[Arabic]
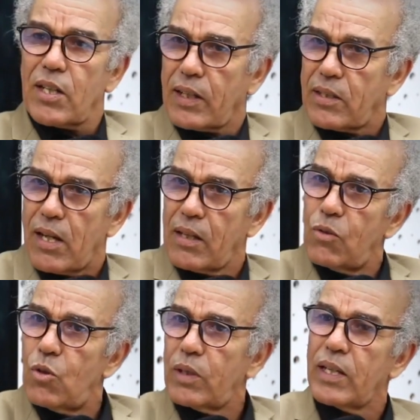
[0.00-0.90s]
سرقت هذه
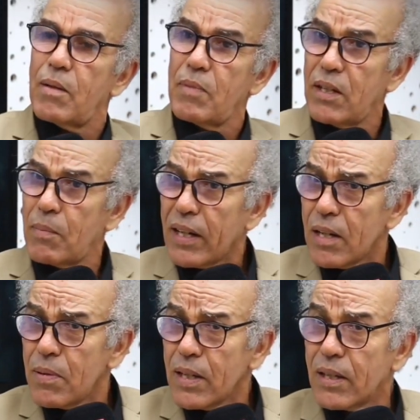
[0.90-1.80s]
الاغنيه من
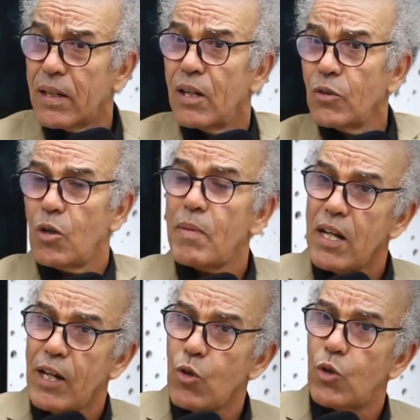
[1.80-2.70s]
المغربي
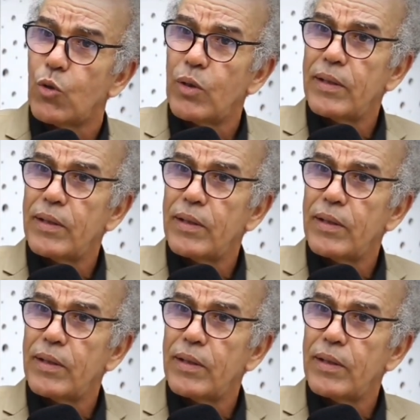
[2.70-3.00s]
نعمان الحلو